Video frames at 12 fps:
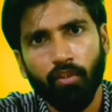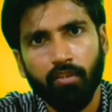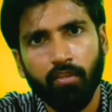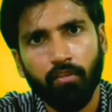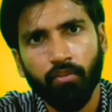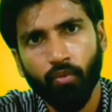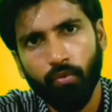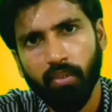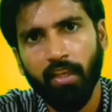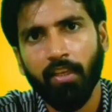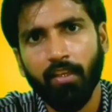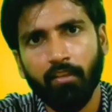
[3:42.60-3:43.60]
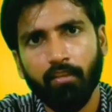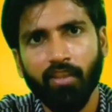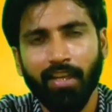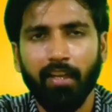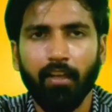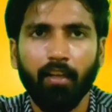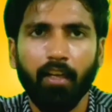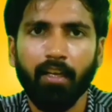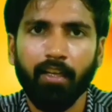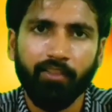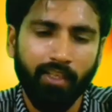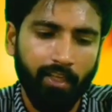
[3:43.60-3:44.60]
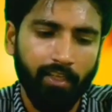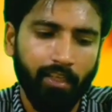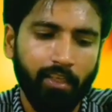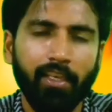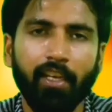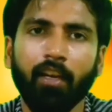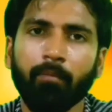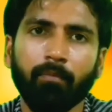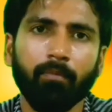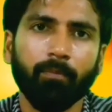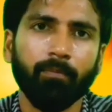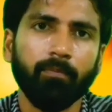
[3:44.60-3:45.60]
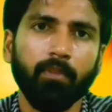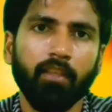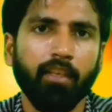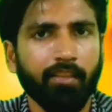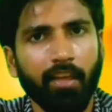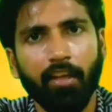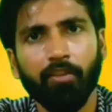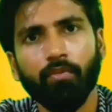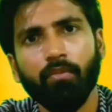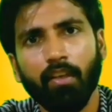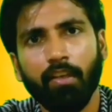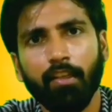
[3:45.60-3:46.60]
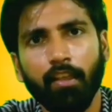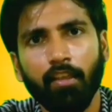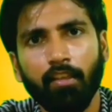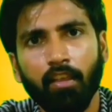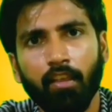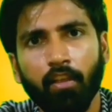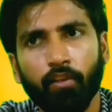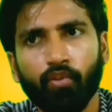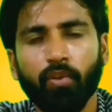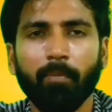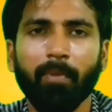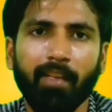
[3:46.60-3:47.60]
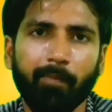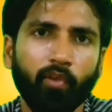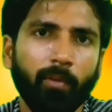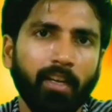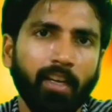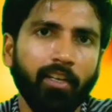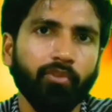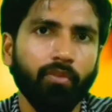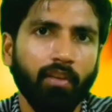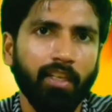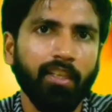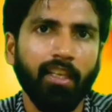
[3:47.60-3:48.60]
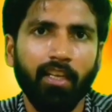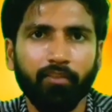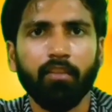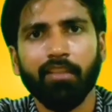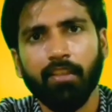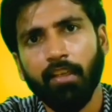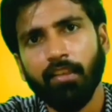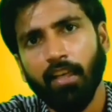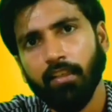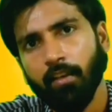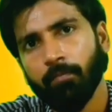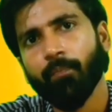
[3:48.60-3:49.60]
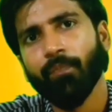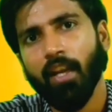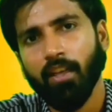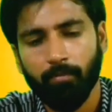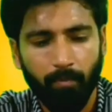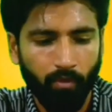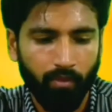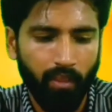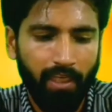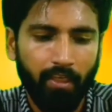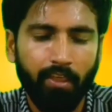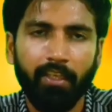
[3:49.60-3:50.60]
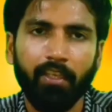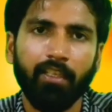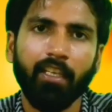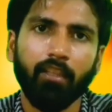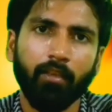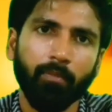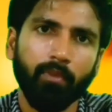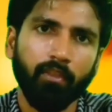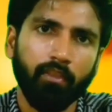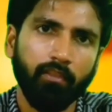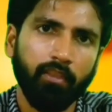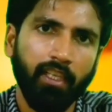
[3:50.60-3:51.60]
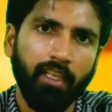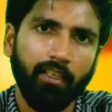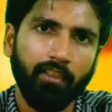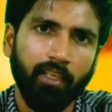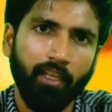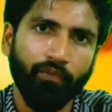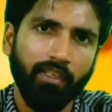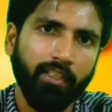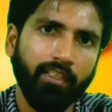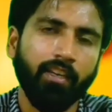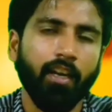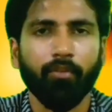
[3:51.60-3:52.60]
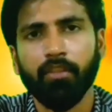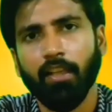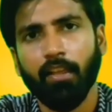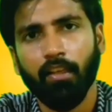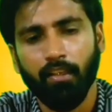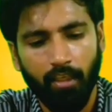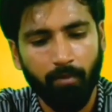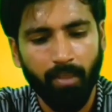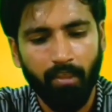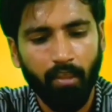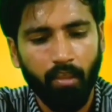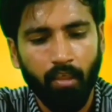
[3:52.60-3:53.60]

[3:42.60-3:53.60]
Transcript: शुरू से ही चल आगे चलने के लिए हम कर्जा लेना शुरू कर देते जो कि बाद में तो हमने लेना शुरू कर ही दिया है जिसके नतज हम आज भी भुगत रहे हैं लेकिन ये तब ये डे फर्स्ट से स्टार्ट हो जाता कि हमें